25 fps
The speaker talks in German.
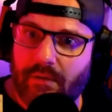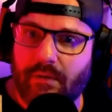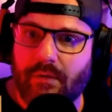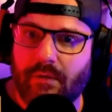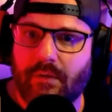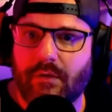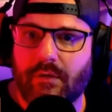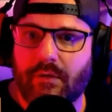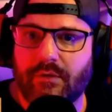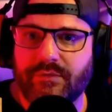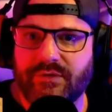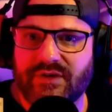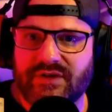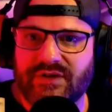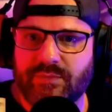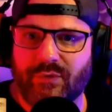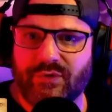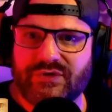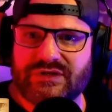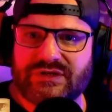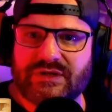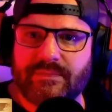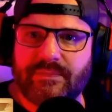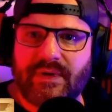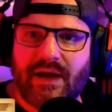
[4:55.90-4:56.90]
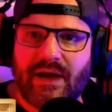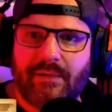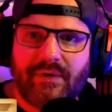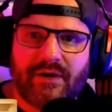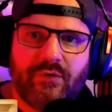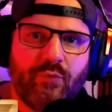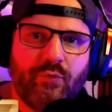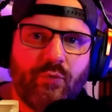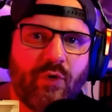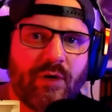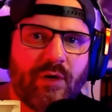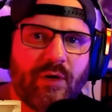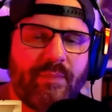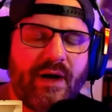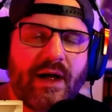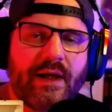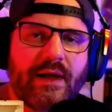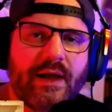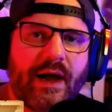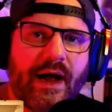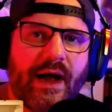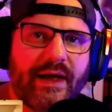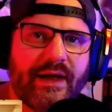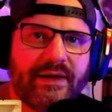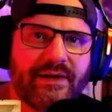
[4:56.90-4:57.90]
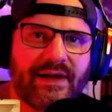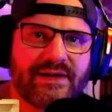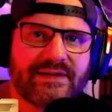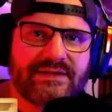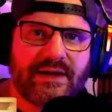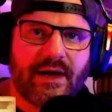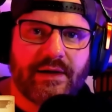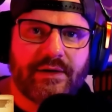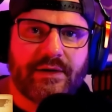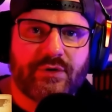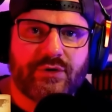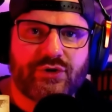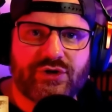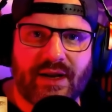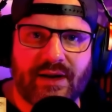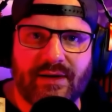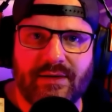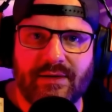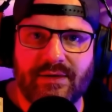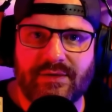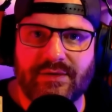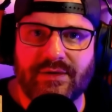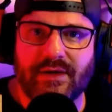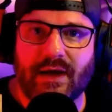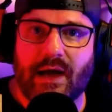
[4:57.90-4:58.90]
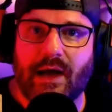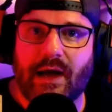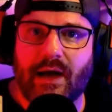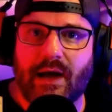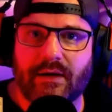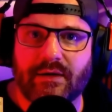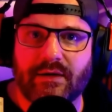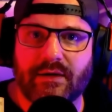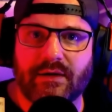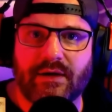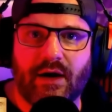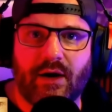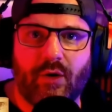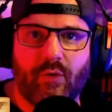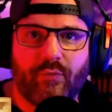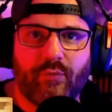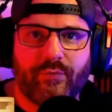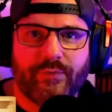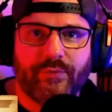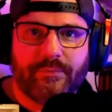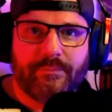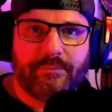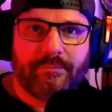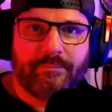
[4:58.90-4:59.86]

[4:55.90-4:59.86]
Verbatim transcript: Und ich musste mir aber nur bei einer Seite ständig die Haare raufen.